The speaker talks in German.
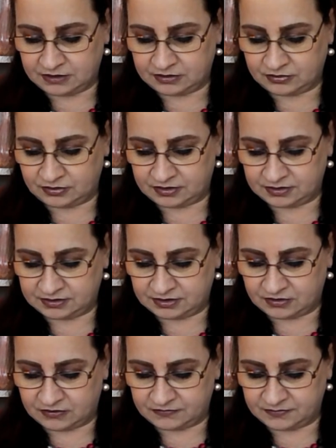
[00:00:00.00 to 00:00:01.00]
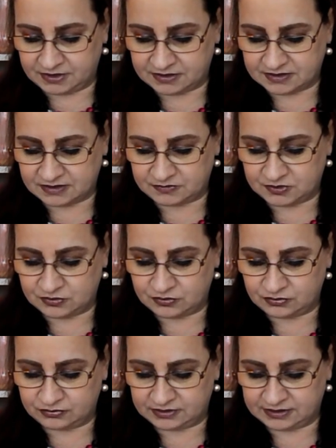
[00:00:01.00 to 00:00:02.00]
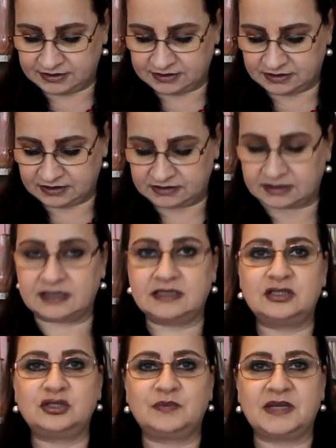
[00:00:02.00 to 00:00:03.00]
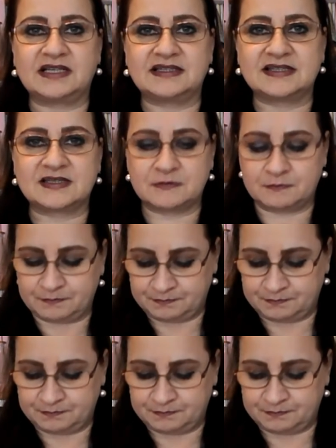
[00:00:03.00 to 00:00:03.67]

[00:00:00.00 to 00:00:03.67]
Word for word: Ich höre dir aufmerksam zu und lindere deinen Schmerz.